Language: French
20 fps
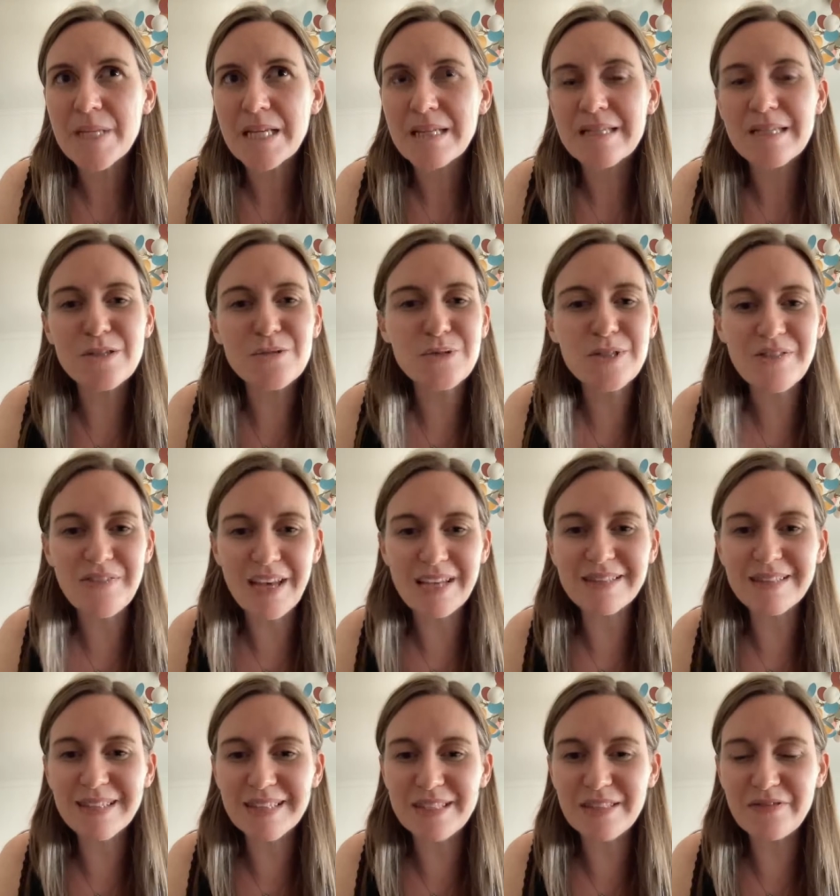des univers
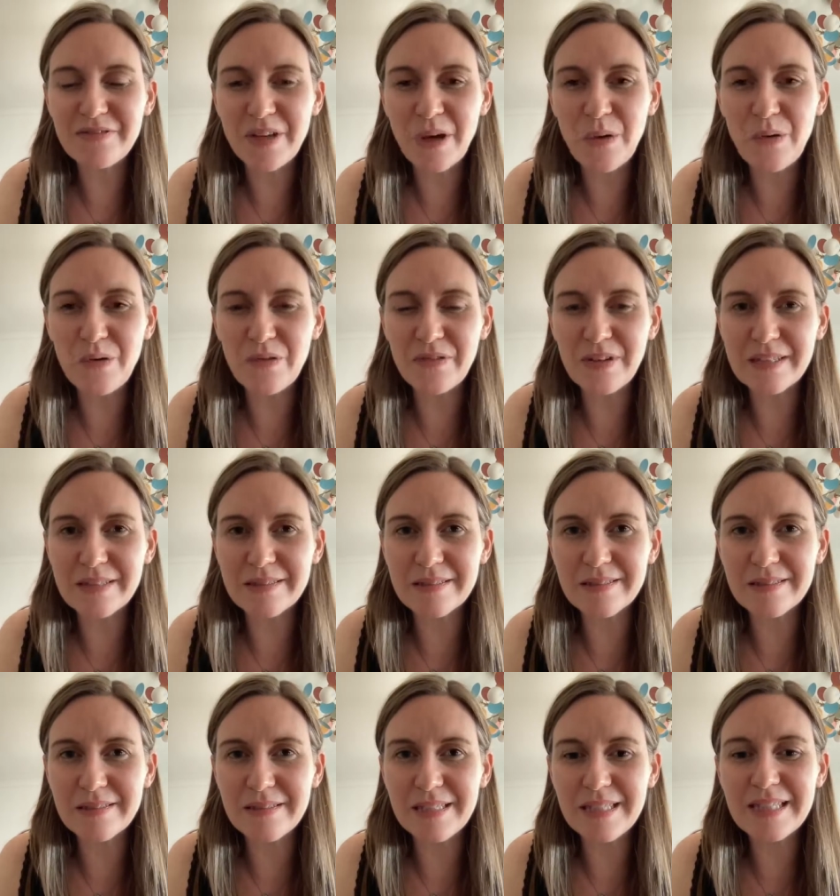très différents en fait.
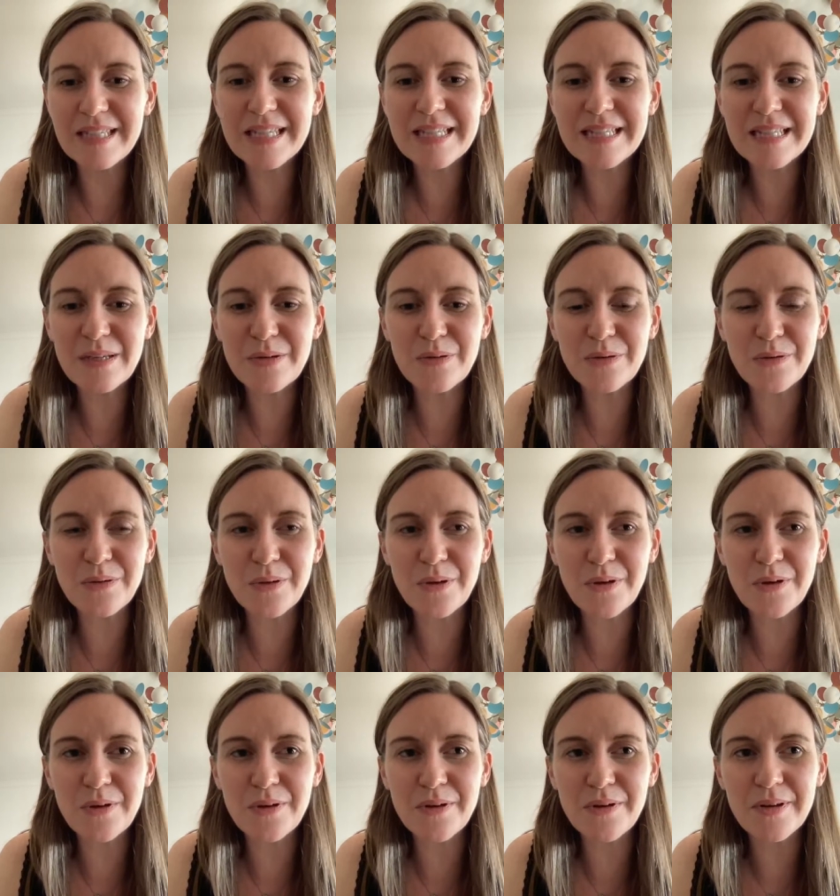L'idée c'est que...
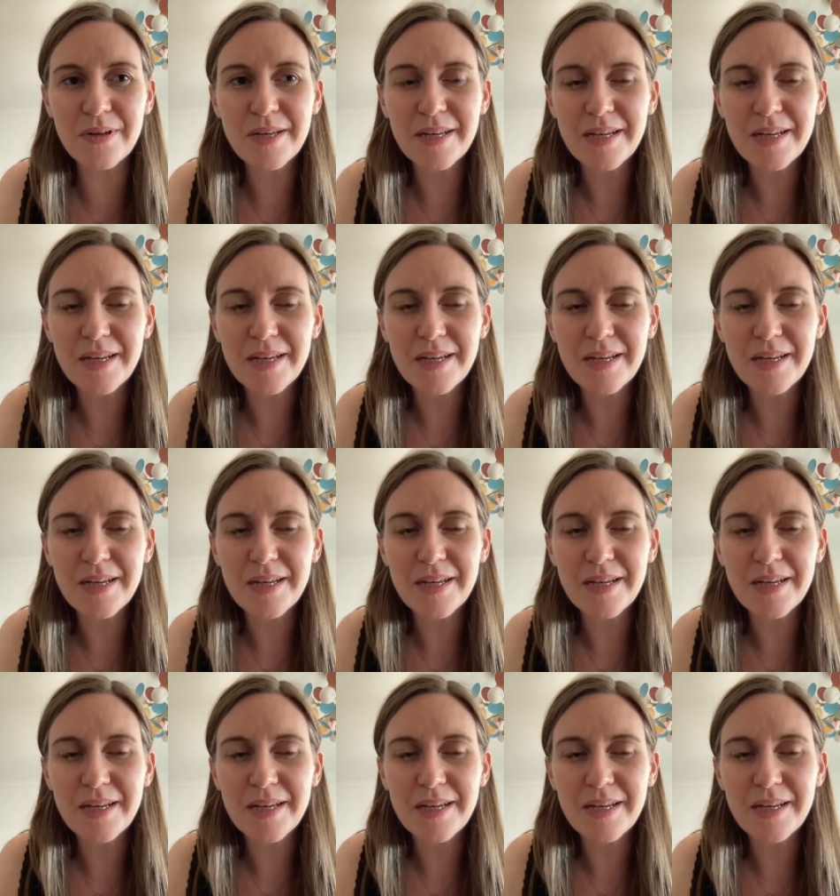Euh,